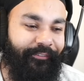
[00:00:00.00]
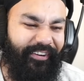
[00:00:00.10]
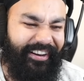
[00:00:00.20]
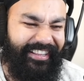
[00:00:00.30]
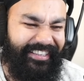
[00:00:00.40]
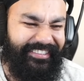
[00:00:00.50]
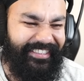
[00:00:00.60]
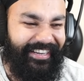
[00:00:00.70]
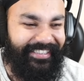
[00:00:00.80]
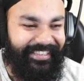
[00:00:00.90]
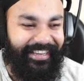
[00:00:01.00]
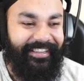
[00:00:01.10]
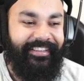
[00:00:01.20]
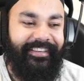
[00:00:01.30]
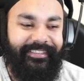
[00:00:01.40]
फनी जगह ये है
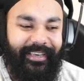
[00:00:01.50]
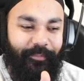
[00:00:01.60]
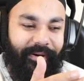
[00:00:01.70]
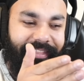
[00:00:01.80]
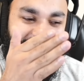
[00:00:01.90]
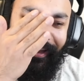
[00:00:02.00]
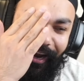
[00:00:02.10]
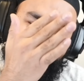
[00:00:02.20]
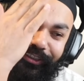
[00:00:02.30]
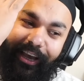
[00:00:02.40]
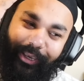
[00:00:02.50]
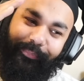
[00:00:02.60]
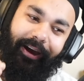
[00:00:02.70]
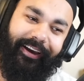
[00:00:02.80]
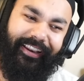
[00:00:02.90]
ये बंदा लाइट जला के
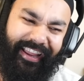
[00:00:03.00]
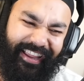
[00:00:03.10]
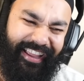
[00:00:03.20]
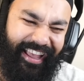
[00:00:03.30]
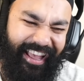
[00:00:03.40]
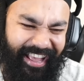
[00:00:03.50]
भाग रहा है